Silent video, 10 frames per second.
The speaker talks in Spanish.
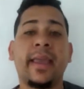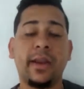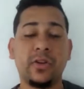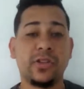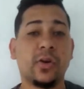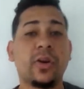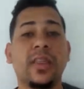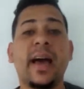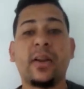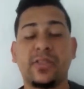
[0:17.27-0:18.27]
Y los
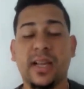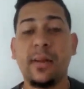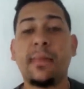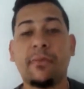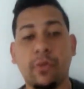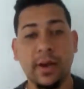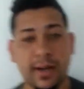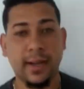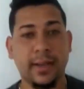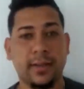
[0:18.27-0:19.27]
seguridad lo sacan para
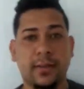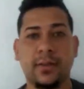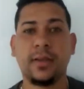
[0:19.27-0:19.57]
afuera, ahí. Eh.